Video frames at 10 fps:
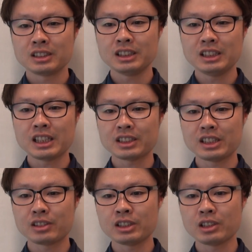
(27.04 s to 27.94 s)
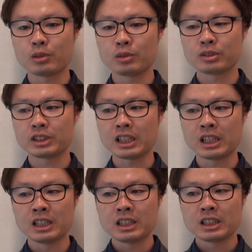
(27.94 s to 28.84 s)
になっていくにはそういっ
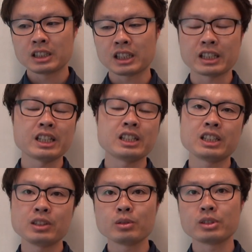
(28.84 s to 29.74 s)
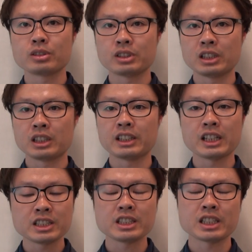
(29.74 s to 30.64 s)
た駆け引き能力っていうのは
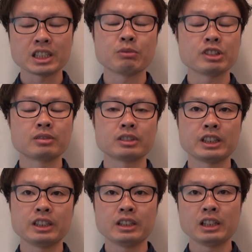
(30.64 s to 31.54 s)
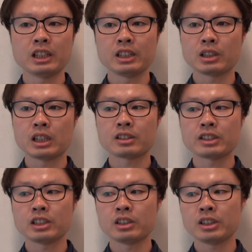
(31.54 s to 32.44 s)
大事になってきますのでやはり学
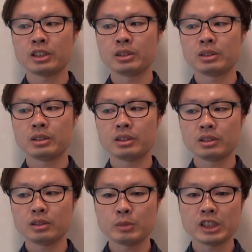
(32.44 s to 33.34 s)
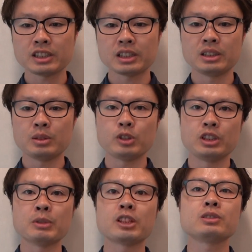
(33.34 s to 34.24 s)
生の皆さんにも
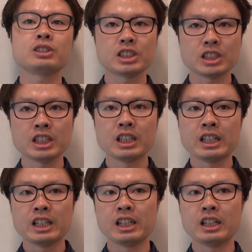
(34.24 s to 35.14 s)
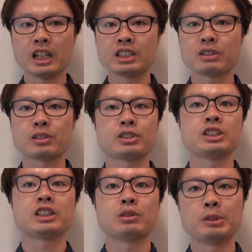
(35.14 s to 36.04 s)
今のうちに、えー、味わってほし
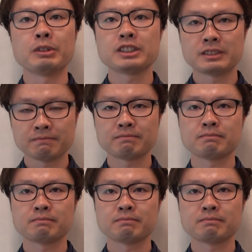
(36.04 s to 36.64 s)
いなと思います。